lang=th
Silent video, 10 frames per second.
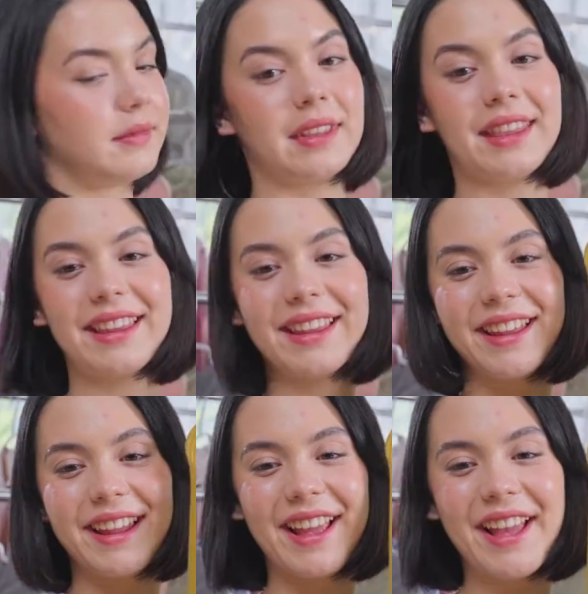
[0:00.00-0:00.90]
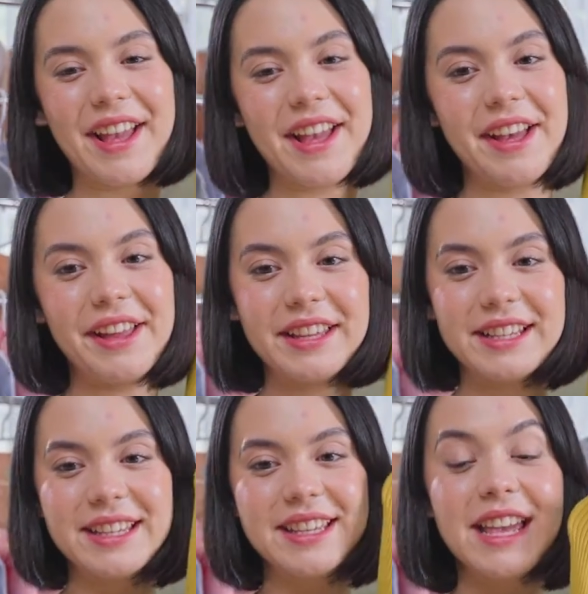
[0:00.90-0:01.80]
มากนอกจากจะ
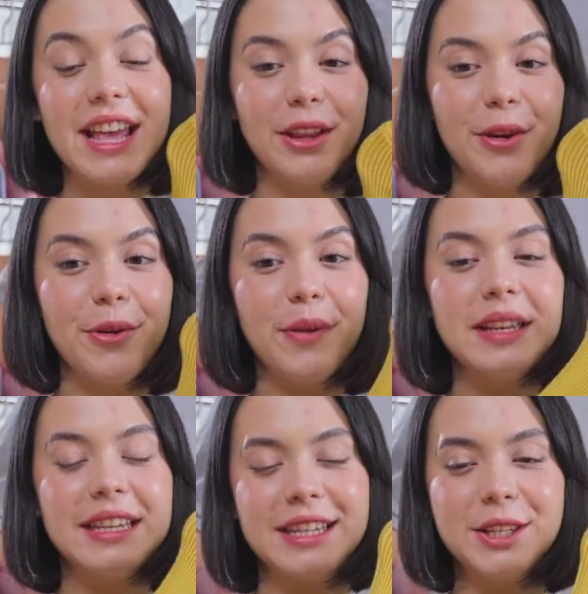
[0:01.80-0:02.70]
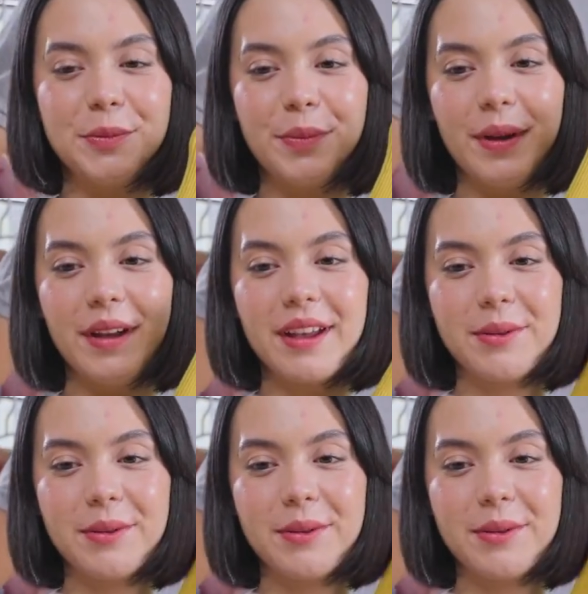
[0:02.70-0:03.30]
ให้ในมุมของตัวข้อมูลที่